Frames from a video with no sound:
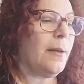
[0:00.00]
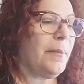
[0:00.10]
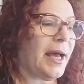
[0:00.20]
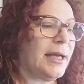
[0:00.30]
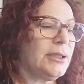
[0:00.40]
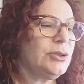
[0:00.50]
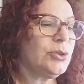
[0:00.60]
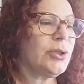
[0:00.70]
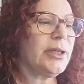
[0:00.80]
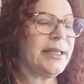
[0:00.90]
مع
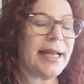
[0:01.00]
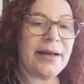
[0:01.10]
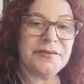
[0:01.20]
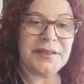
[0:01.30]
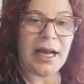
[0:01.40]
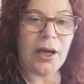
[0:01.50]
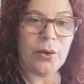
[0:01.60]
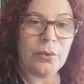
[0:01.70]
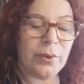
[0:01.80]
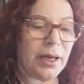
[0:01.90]
إنه
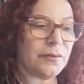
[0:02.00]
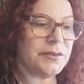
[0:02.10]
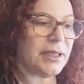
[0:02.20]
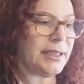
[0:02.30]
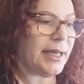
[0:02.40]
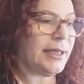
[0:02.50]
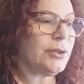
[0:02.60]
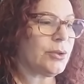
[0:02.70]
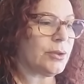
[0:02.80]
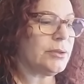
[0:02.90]
الأفتح هو أفضل
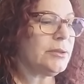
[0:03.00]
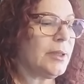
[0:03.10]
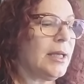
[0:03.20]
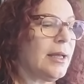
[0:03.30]
لإلكن